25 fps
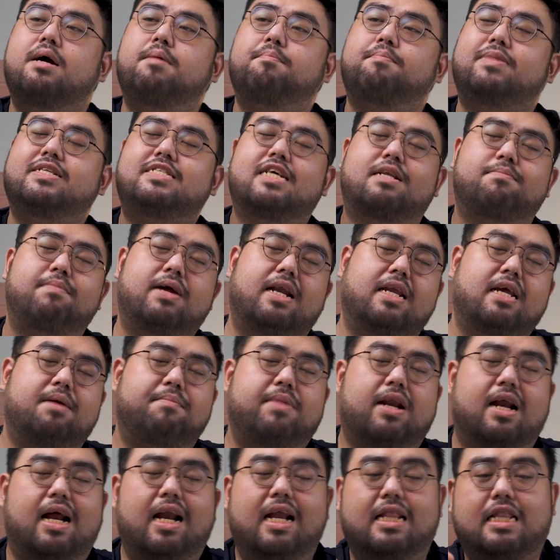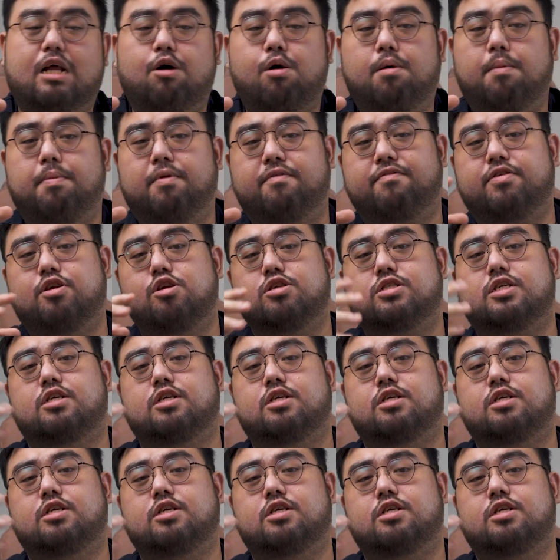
Pencet belnya biar kalian tahu kapan video